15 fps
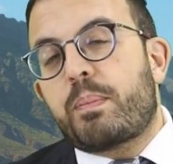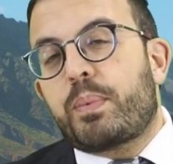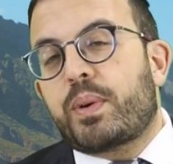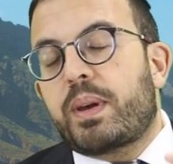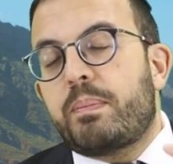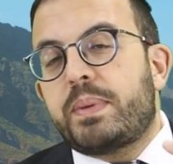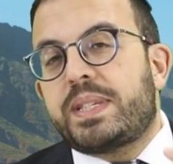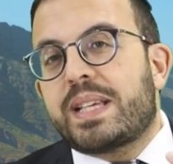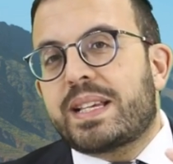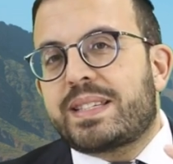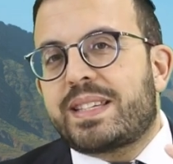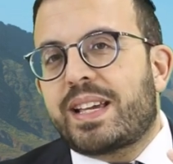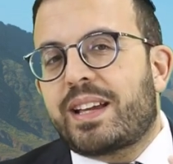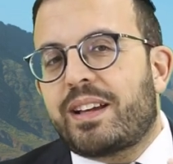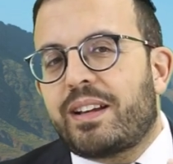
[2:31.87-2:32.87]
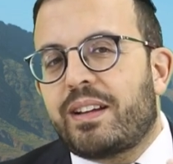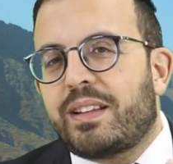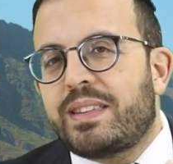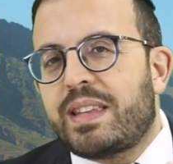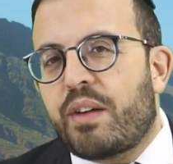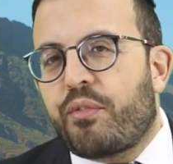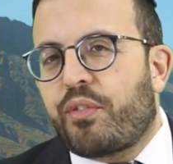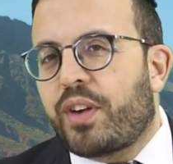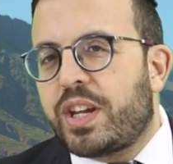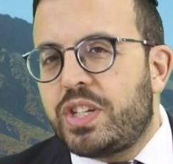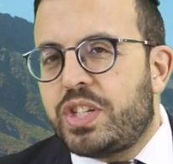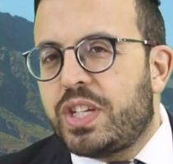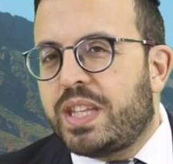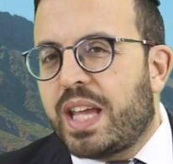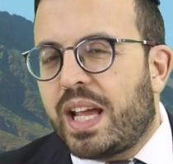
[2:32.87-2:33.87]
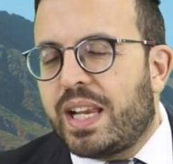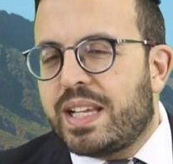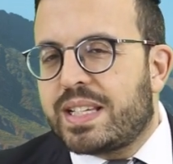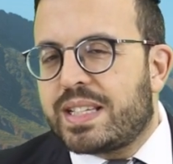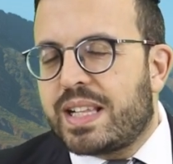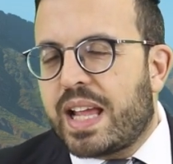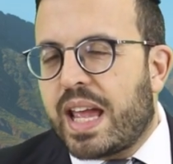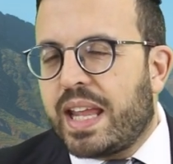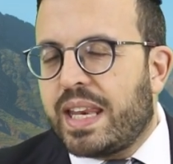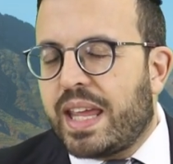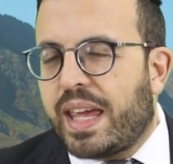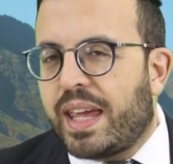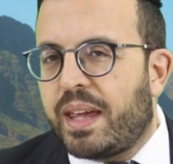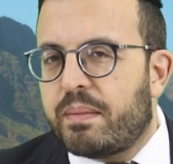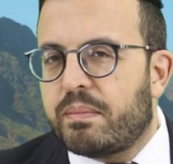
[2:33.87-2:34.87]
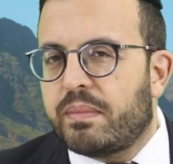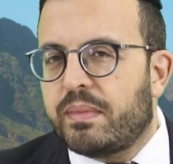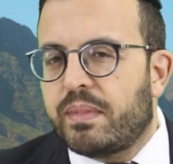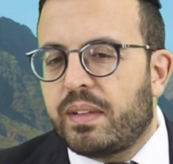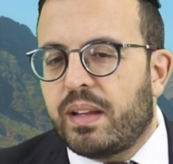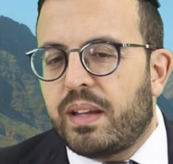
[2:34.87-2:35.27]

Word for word: por que precisa ser na frente deles, Lenehem?